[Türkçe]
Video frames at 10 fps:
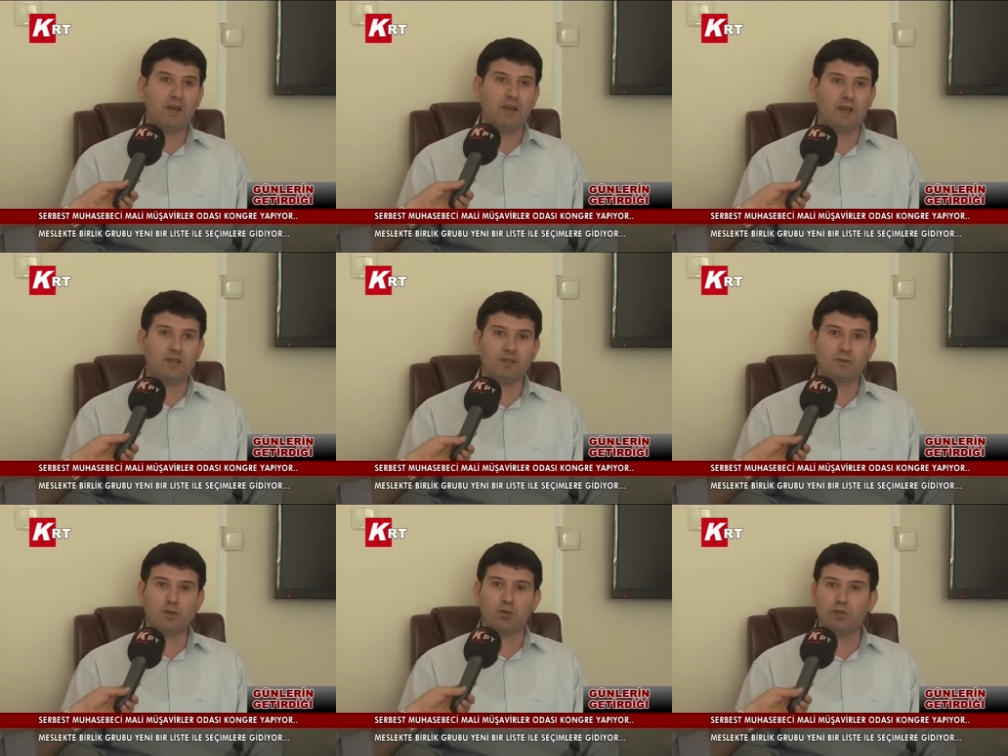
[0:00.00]
e, her
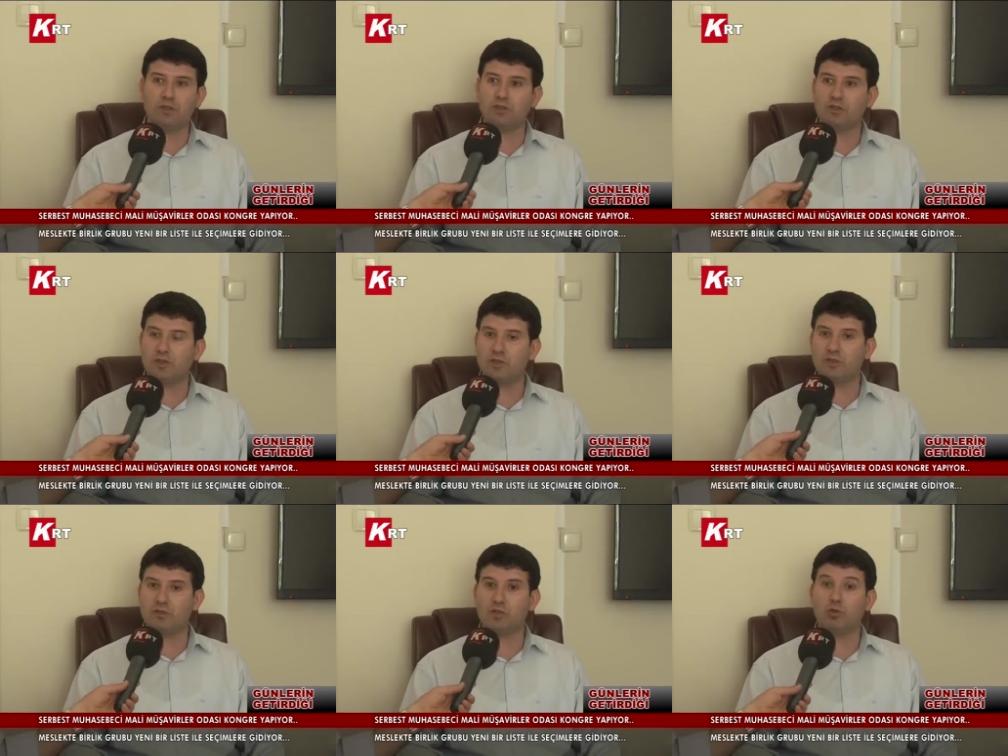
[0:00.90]
zaman onların e,
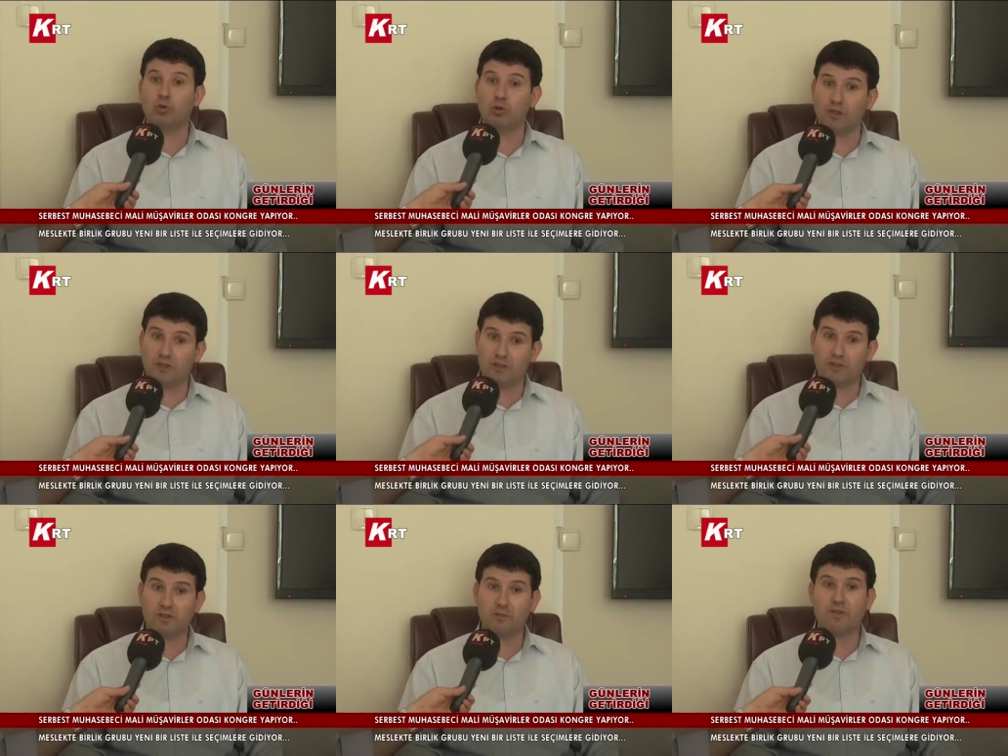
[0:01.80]
sorunlarını